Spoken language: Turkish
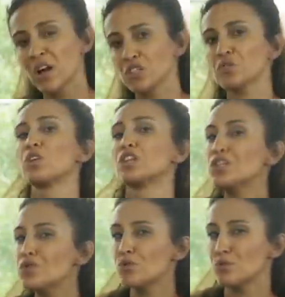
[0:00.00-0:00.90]
arkadaş bu arada
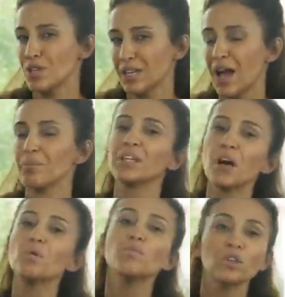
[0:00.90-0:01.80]
hiç yüz yüze
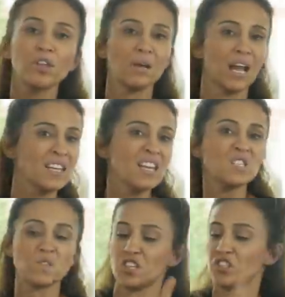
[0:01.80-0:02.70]
gelmedik ama muhtemelen ya
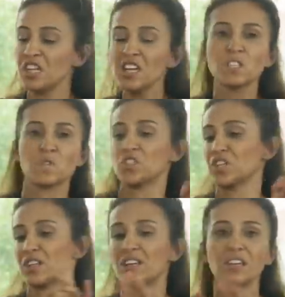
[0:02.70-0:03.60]
İsveç'te ya
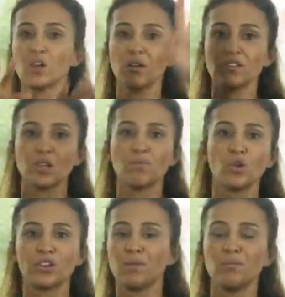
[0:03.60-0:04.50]
İsviçre'de ya da işte
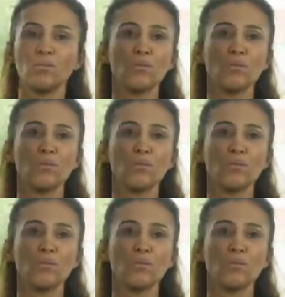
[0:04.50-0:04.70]
Monte...